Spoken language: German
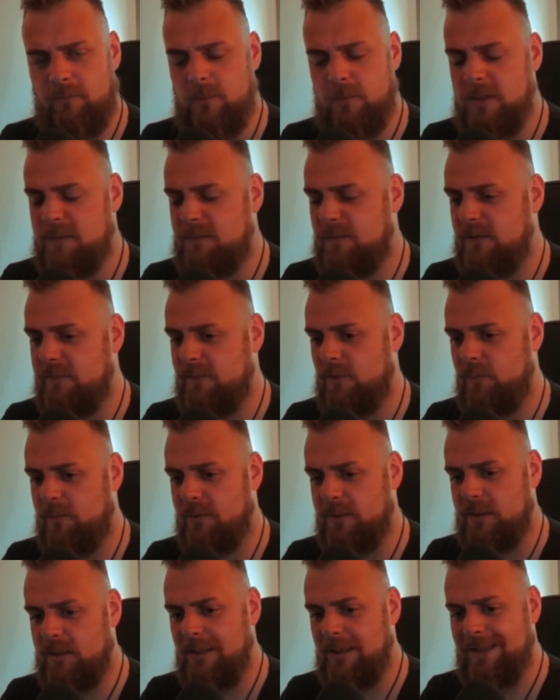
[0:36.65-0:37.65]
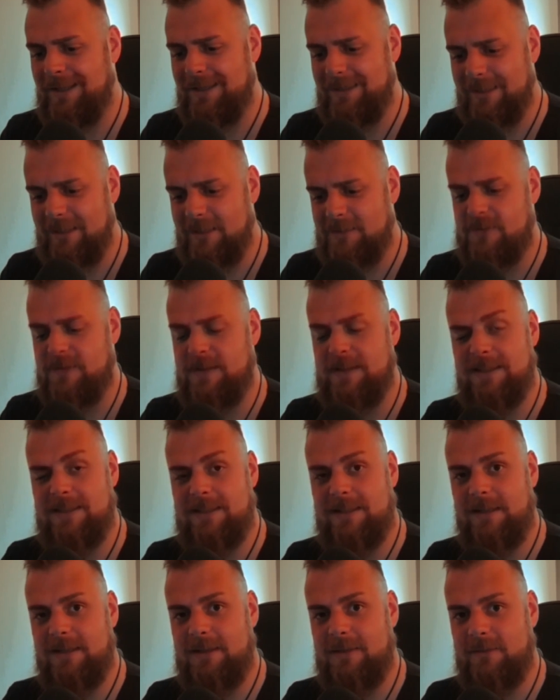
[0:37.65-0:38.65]
PvP, jeder soll
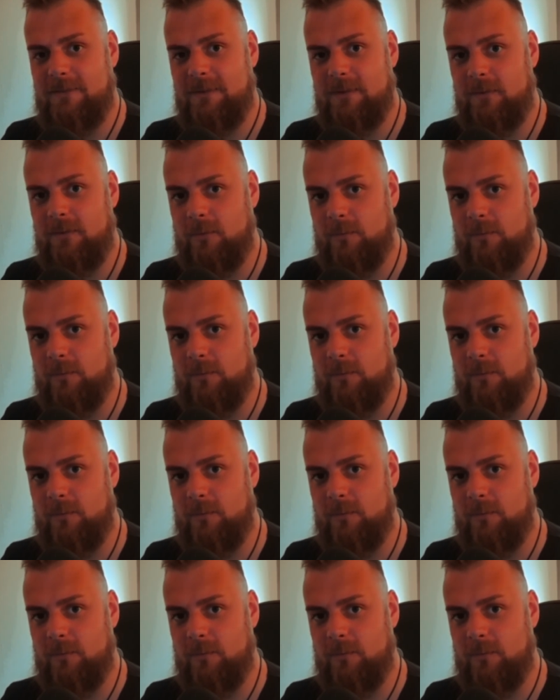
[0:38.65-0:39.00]
seinesgleichen finden.